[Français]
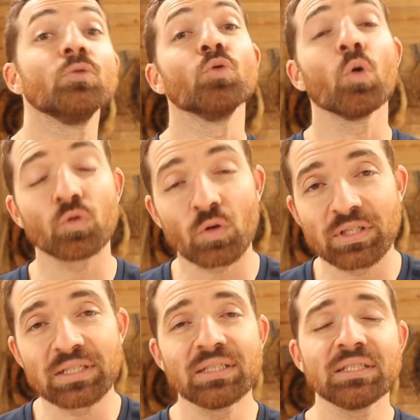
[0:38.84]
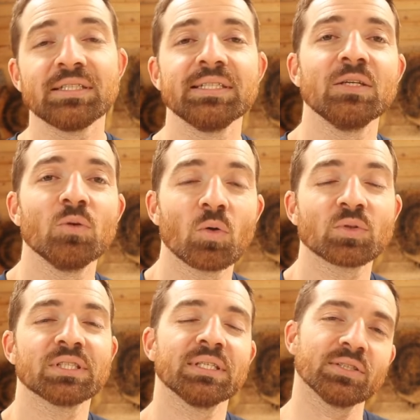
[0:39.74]
une autre technique qui est le
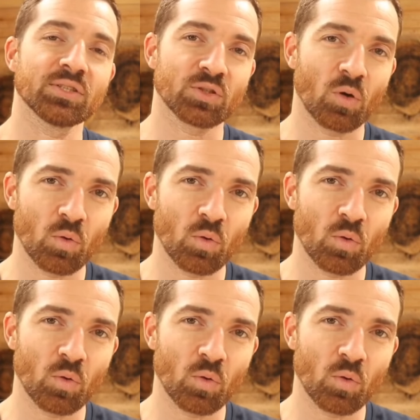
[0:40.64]
lancer sans